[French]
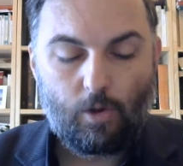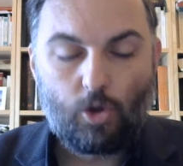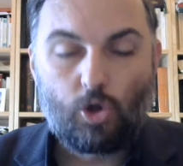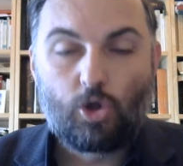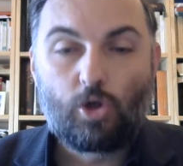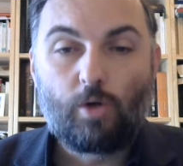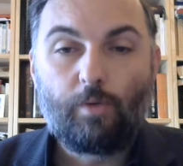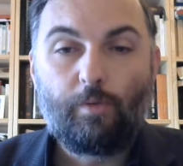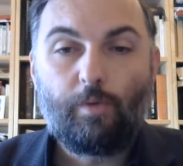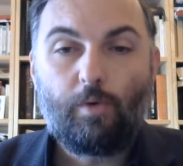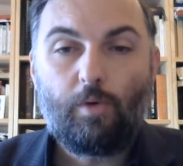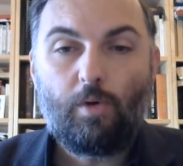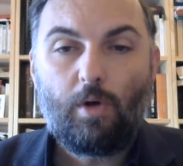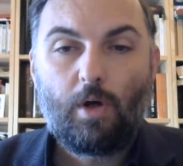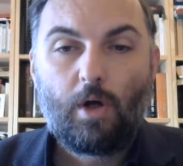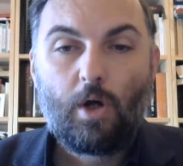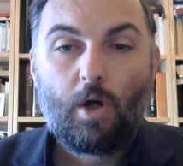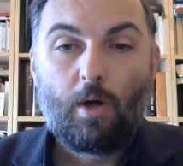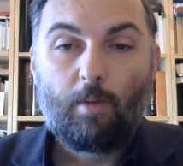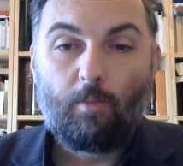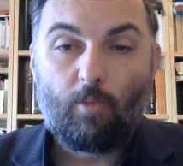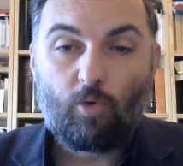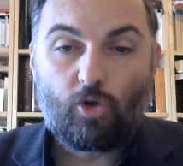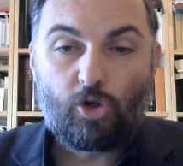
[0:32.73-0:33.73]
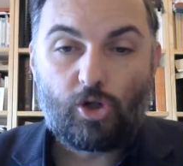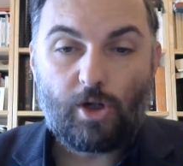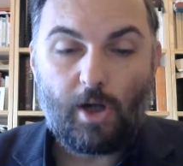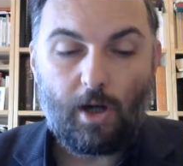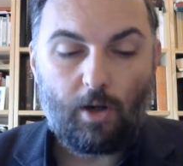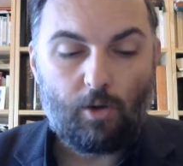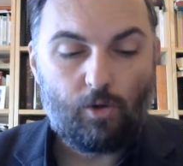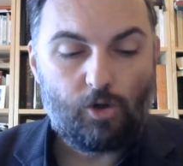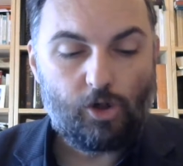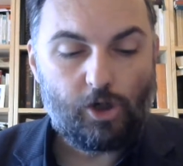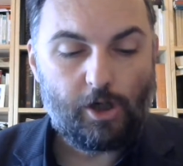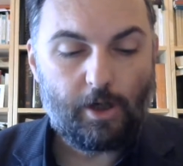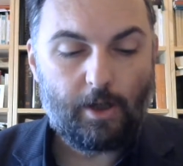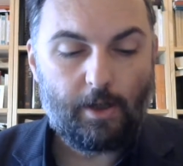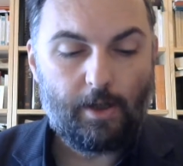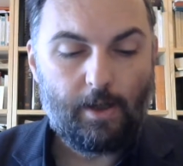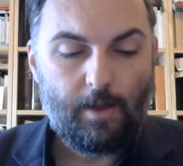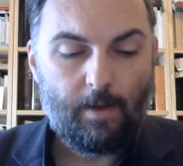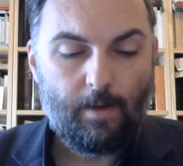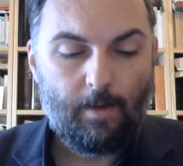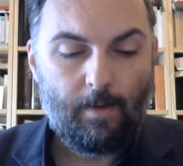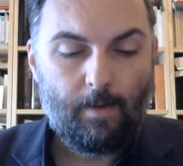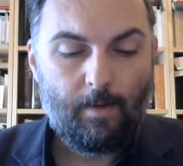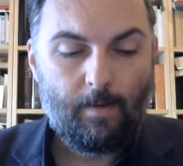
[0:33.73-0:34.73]
Je veux, mon Charles
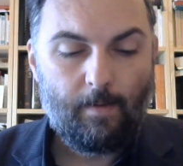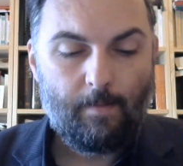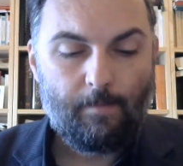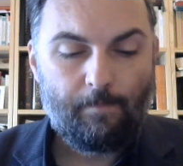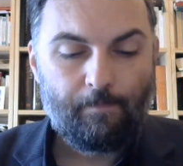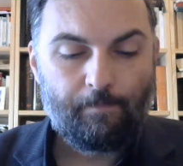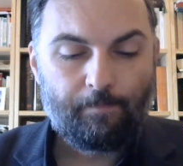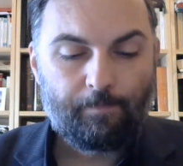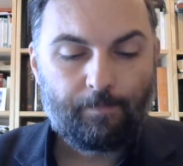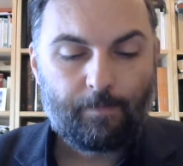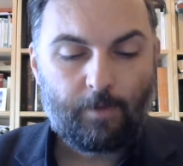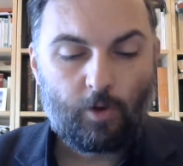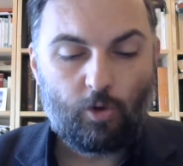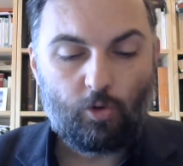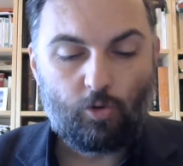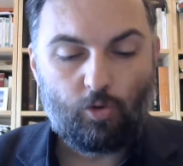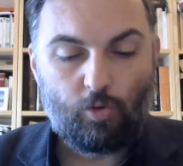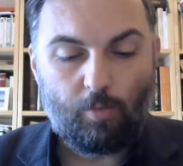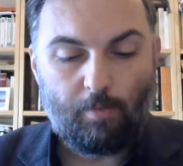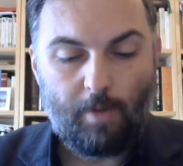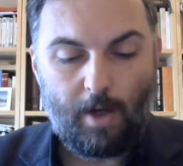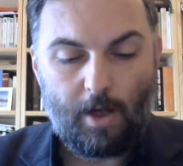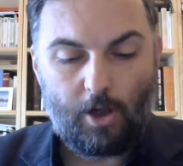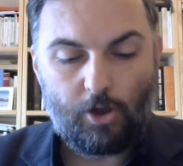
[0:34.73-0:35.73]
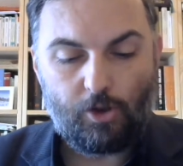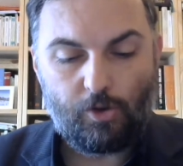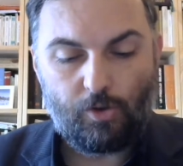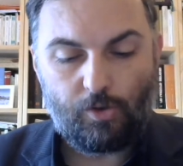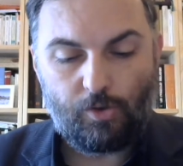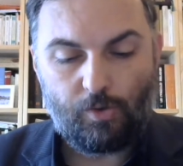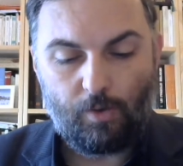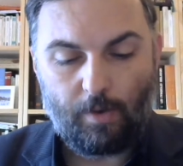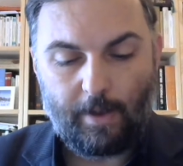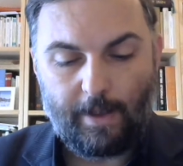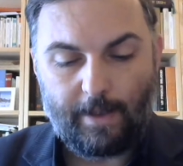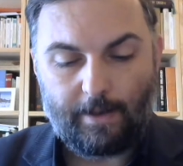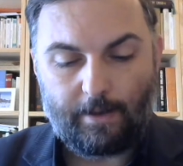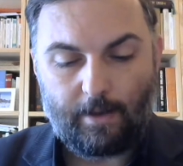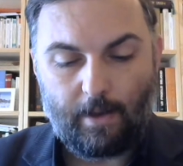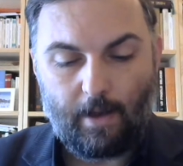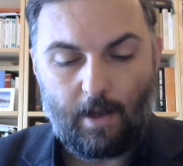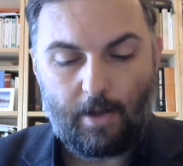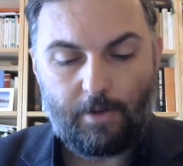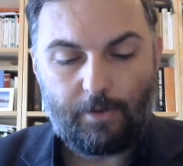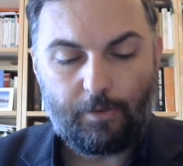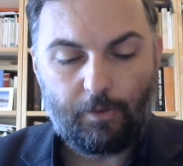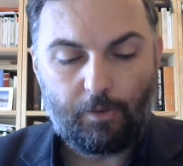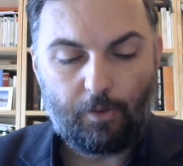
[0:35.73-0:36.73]
chéri, que tu marches sur les
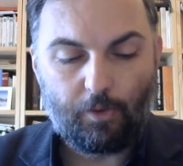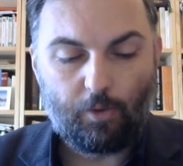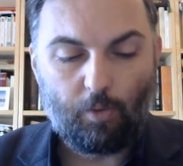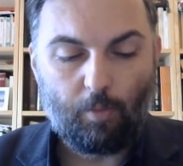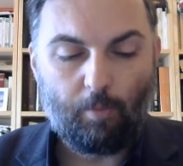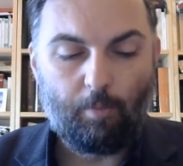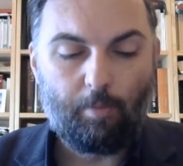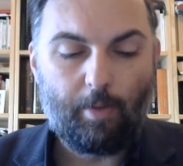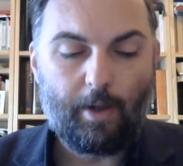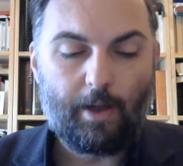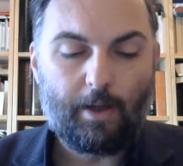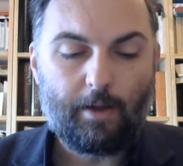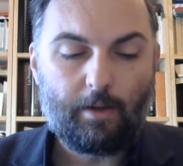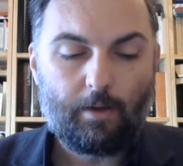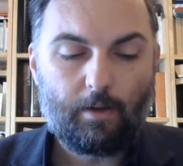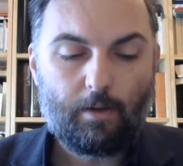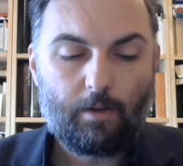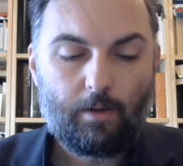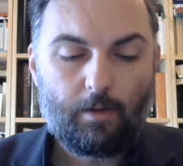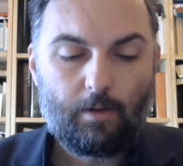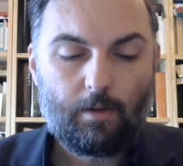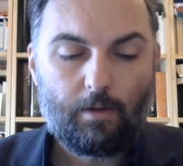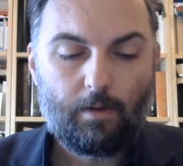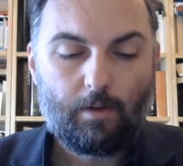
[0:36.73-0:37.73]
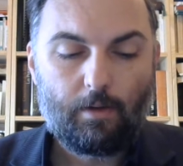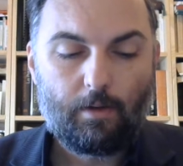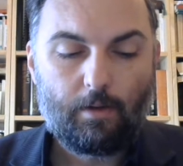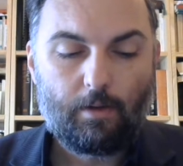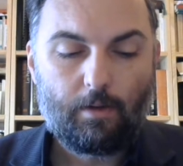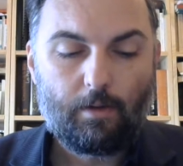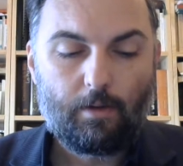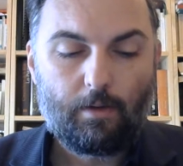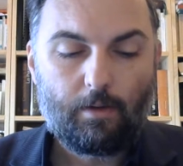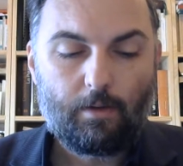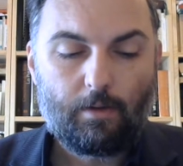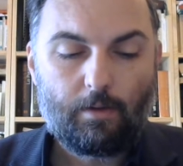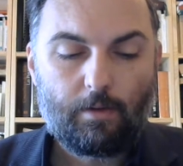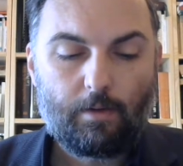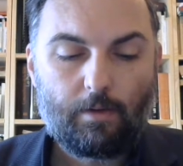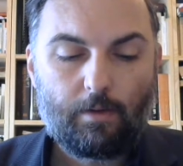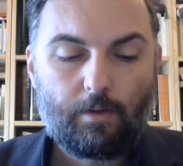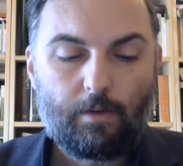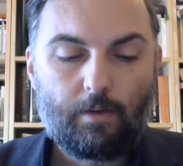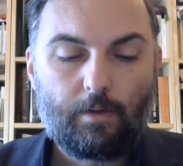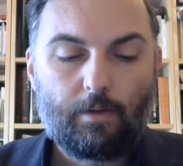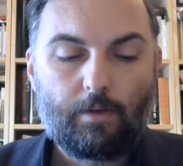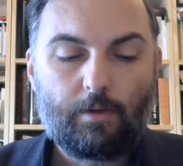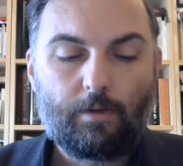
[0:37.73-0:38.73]
traces de ton père,
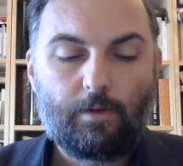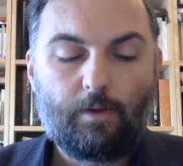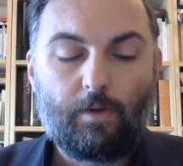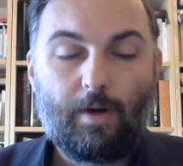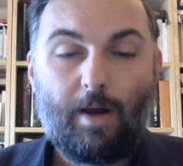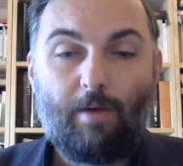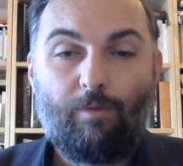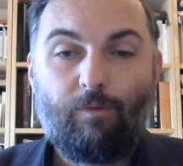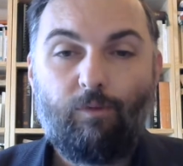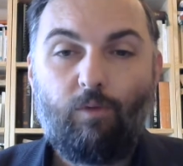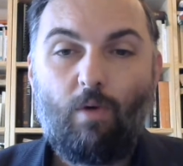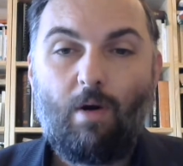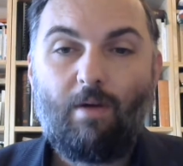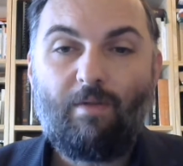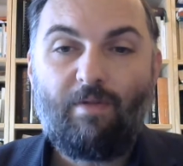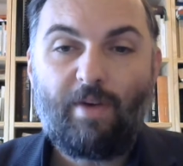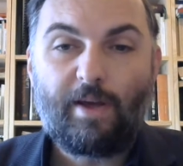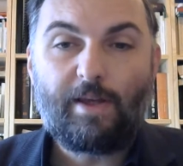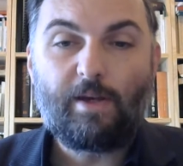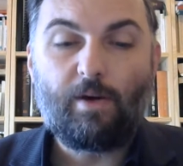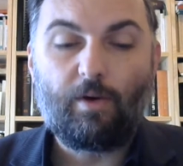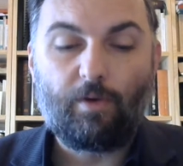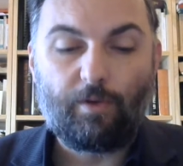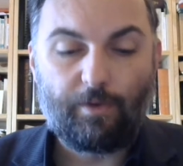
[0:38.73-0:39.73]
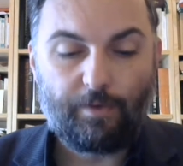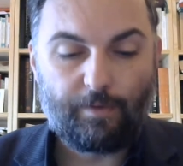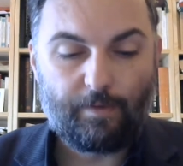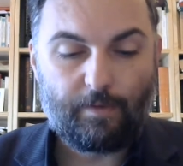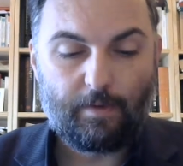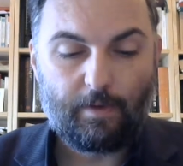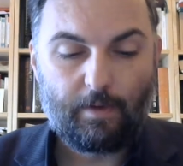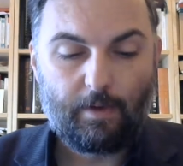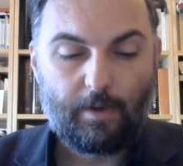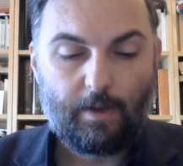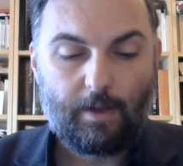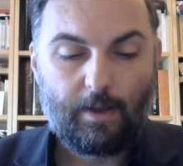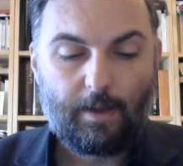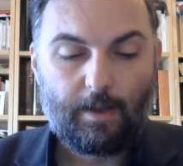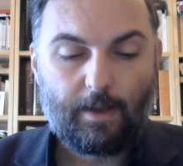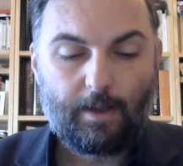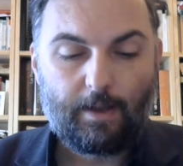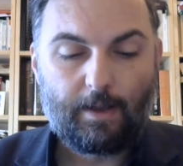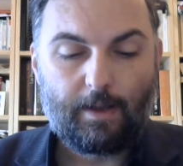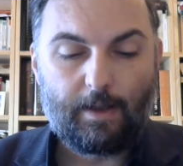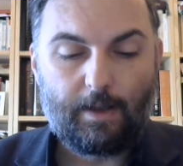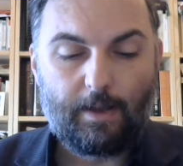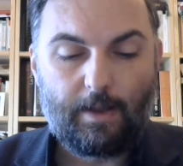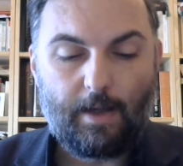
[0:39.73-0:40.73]
dans la foi vaillante
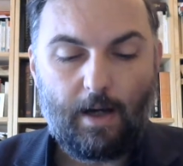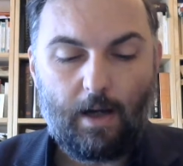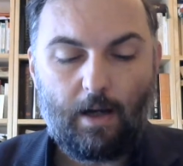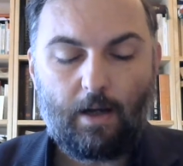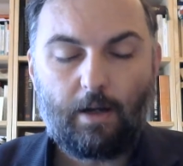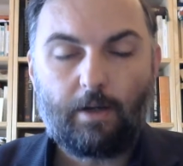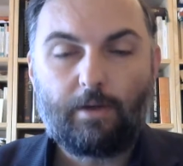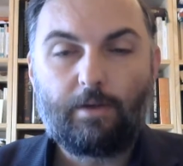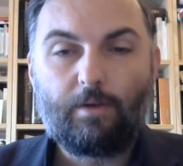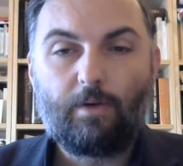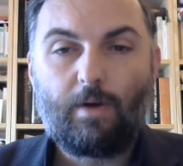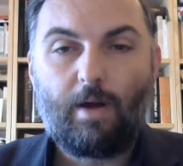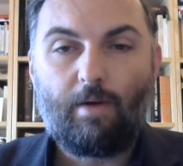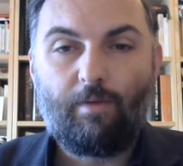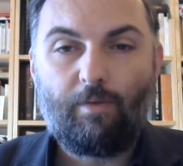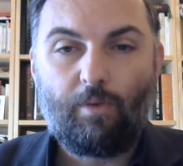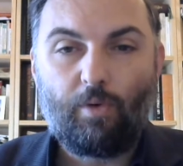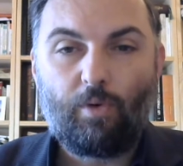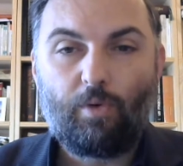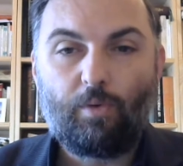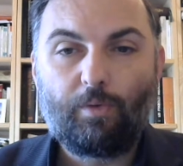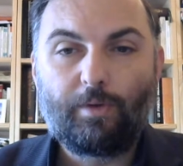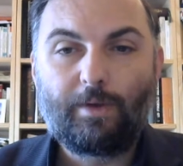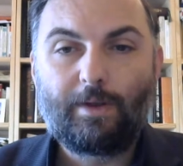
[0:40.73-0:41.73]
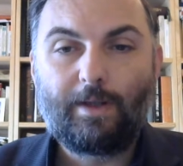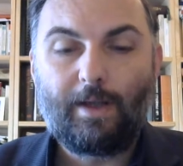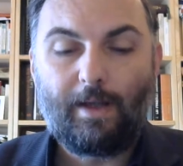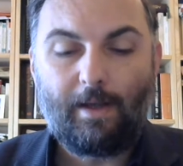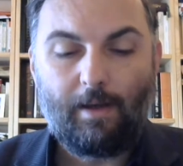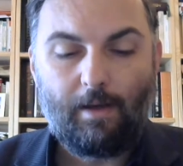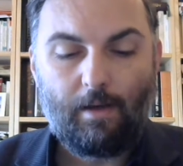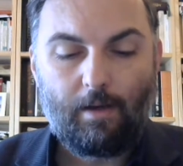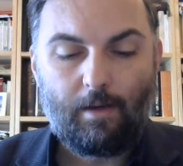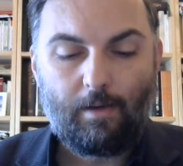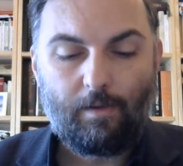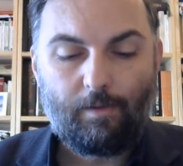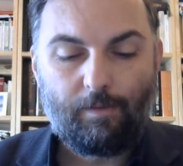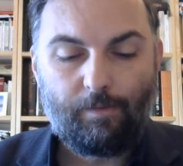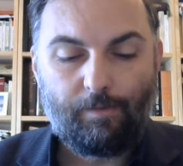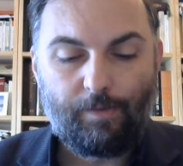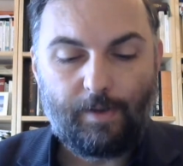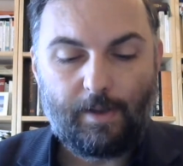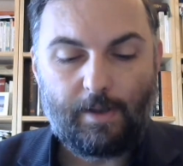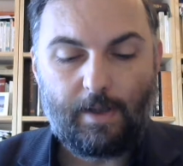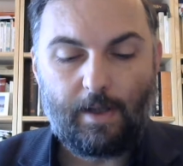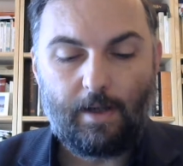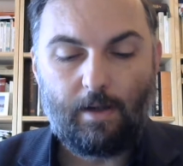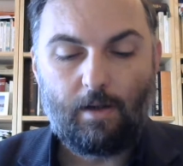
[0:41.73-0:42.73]
qui garde la volonté
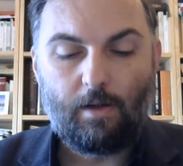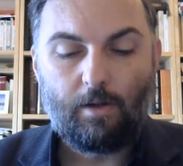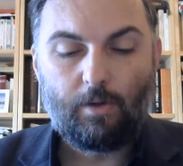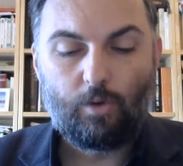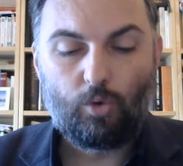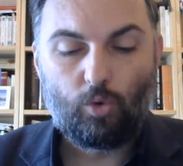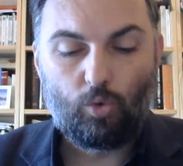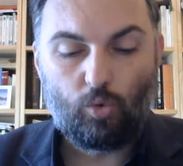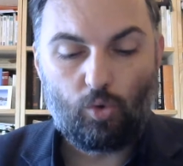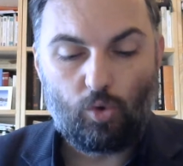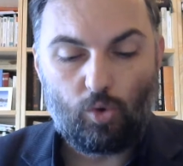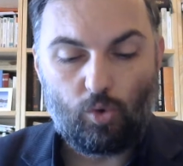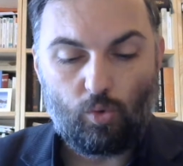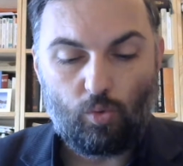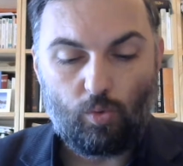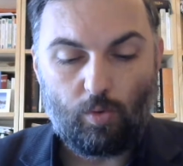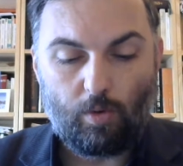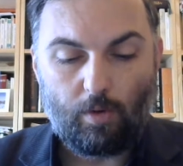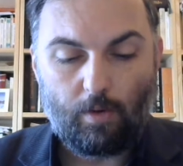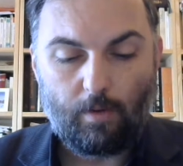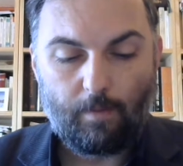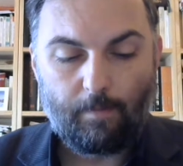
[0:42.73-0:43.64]
fidèle toujours.